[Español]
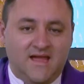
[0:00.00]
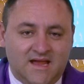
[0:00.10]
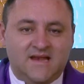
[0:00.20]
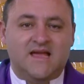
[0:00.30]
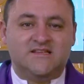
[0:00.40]

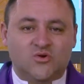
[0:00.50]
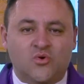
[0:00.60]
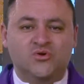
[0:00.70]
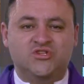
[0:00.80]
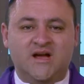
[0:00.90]
El que
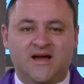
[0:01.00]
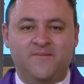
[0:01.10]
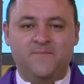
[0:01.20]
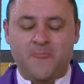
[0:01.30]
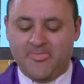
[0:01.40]
escucha
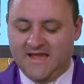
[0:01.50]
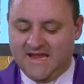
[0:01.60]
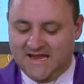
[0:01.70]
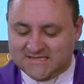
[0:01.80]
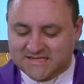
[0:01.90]

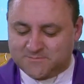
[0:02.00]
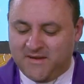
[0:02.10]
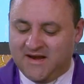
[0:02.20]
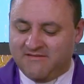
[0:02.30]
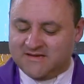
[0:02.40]
estas
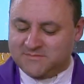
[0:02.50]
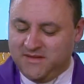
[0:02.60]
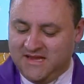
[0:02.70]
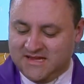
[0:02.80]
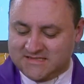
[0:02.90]
palabras
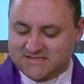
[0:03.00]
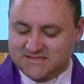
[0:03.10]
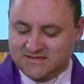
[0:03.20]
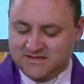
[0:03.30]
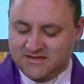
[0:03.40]
mías
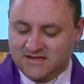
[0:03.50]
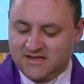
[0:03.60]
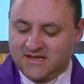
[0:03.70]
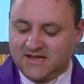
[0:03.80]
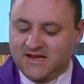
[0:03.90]

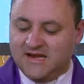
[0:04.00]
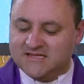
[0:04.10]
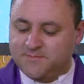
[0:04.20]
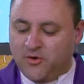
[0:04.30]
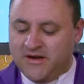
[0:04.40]
y
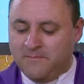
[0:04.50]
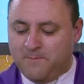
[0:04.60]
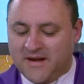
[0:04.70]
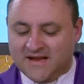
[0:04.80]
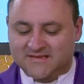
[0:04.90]
las pone en
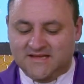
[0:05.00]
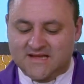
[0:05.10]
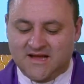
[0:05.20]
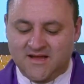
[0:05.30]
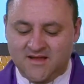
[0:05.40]

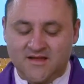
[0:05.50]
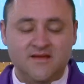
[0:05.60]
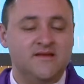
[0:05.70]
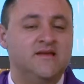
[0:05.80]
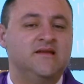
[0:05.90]
práctica,
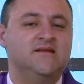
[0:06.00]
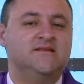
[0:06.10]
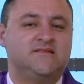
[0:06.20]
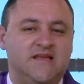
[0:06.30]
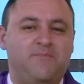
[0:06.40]

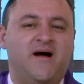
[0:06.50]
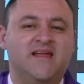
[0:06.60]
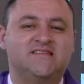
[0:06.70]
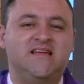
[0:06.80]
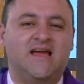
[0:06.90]
se
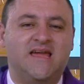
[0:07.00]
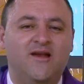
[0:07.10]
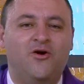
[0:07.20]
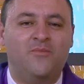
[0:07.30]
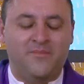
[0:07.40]
parece a
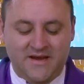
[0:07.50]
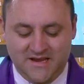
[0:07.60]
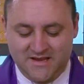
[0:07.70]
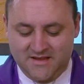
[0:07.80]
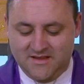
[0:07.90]
aquel
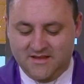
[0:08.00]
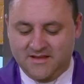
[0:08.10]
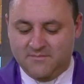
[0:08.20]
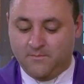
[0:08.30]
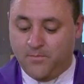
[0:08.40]
hombre
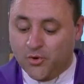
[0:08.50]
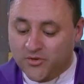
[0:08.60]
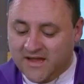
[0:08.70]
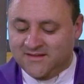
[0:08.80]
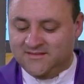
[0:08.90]

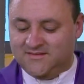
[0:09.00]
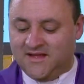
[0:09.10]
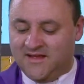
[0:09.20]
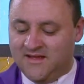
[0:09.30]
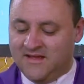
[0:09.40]

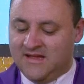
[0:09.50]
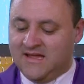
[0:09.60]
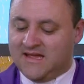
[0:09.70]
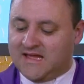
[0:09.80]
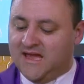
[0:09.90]
prudente
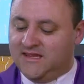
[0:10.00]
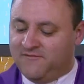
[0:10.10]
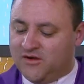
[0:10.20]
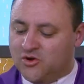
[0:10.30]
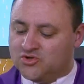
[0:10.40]
que
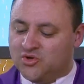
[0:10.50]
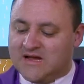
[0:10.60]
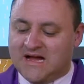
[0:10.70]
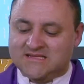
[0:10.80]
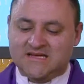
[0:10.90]
edificó su
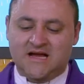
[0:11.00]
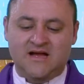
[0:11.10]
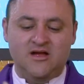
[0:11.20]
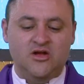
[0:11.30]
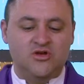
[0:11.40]

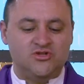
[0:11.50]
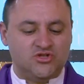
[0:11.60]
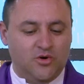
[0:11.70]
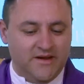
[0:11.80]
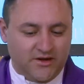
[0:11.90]
casa
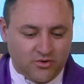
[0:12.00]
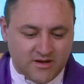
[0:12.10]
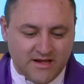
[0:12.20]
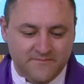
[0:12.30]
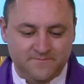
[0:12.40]
sobre roca.